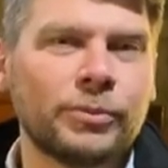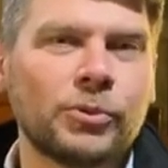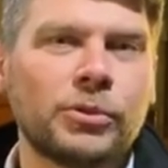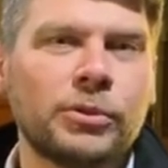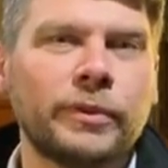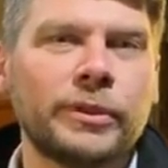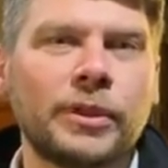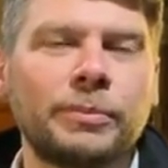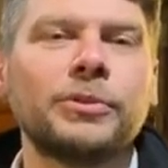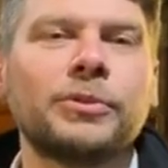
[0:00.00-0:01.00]
możliwe
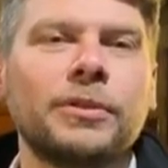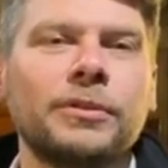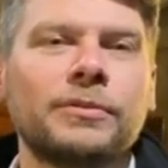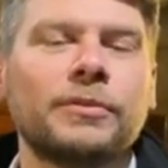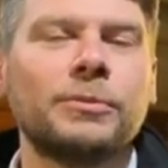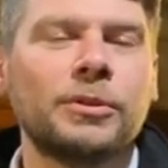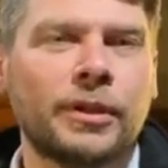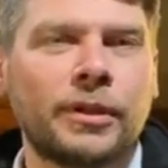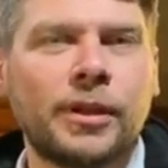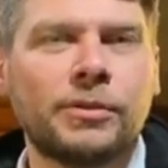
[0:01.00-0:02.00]
za pośrednictwem
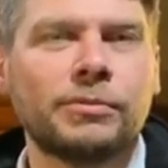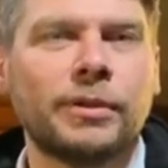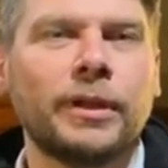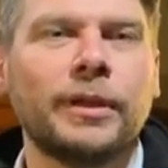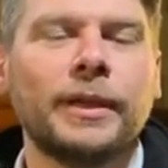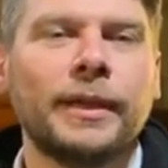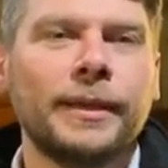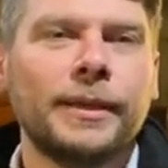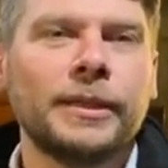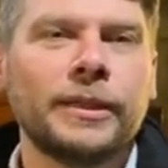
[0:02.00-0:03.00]
internetu, ale
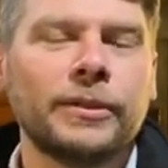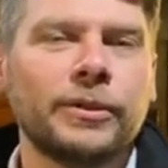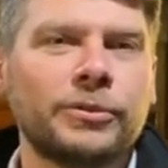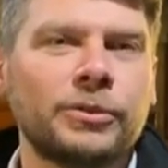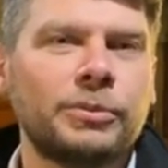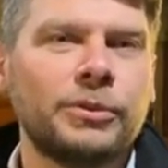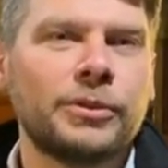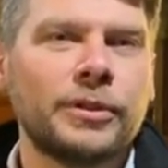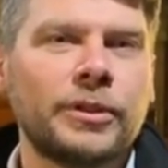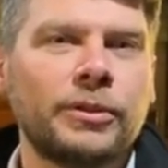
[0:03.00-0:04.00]
e,
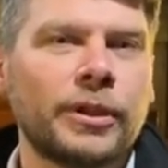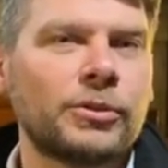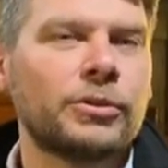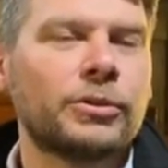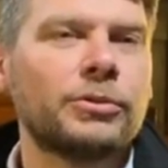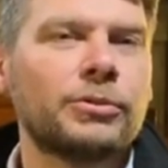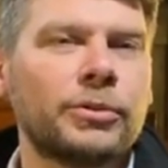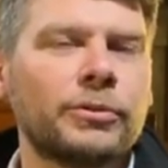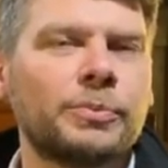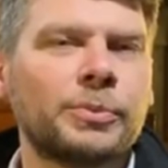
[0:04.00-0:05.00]
osobiście do naszych
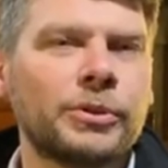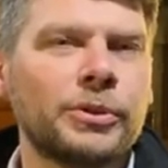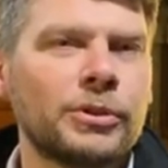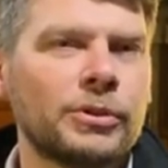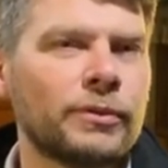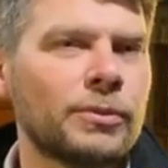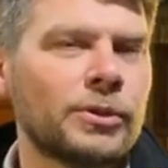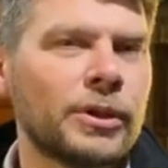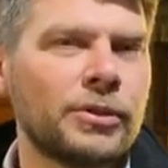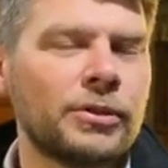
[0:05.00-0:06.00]
kościołów przyjść w
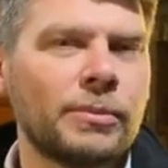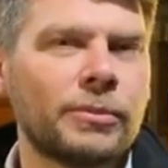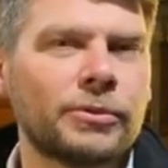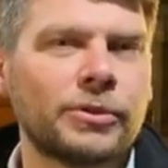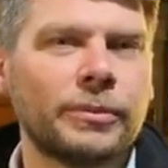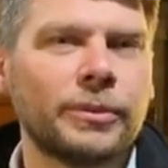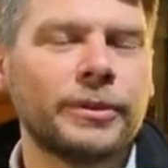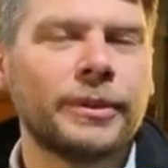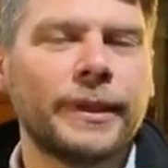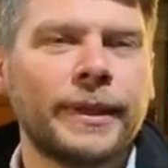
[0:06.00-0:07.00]
tym czasie nie
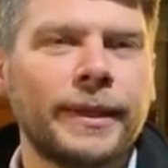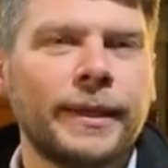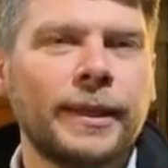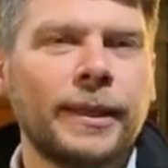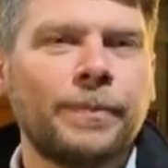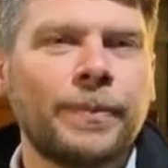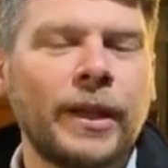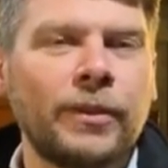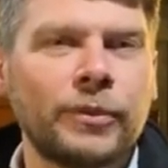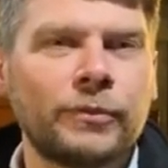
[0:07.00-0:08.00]
możemy.
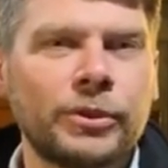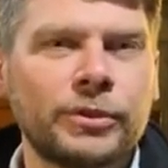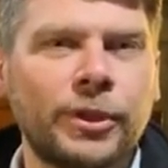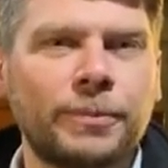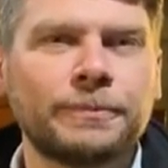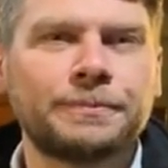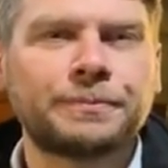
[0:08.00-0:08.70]
Ale w tym wszystkim,